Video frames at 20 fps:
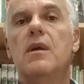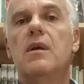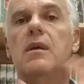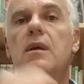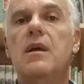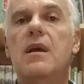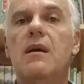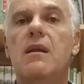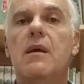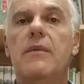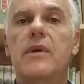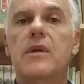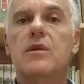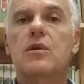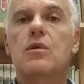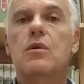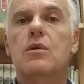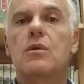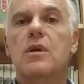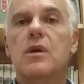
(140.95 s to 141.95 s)
y cada
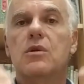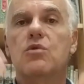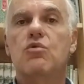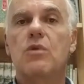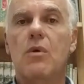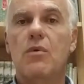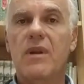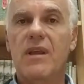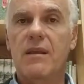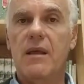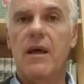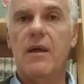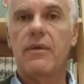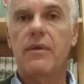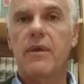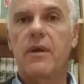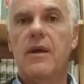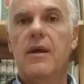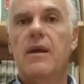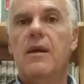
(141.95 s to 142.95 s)
verso es una
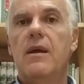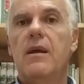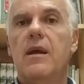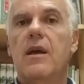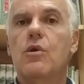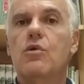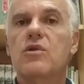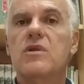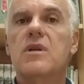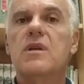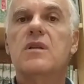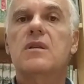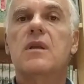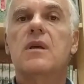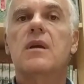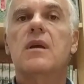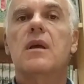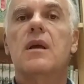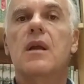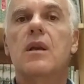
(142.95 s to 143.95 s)
unidad que
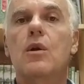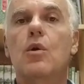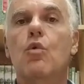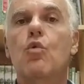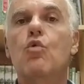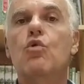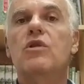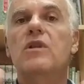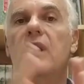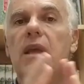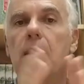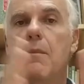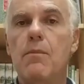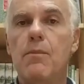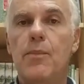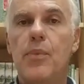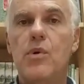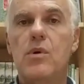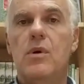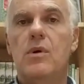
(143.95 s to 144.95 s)
consiste en un
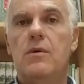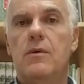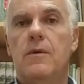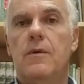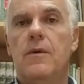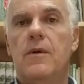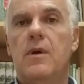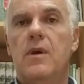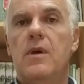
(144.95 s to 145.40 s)
tiempo